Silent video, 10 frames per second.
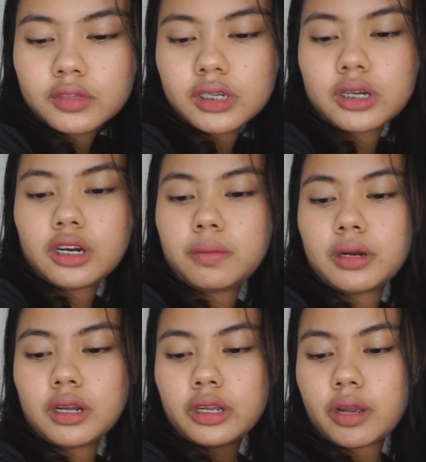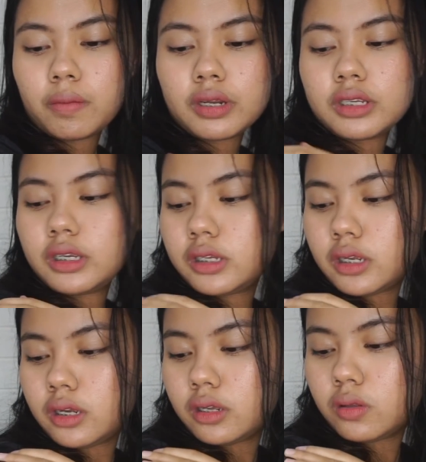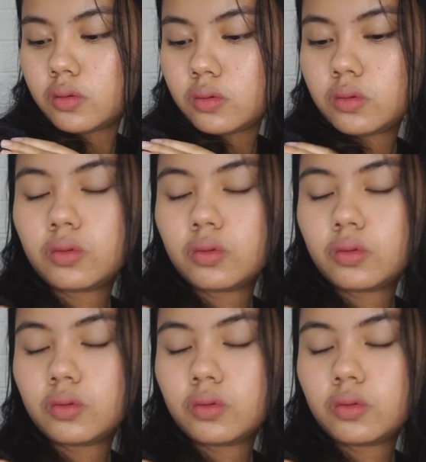keren banget kayak bersisik gitu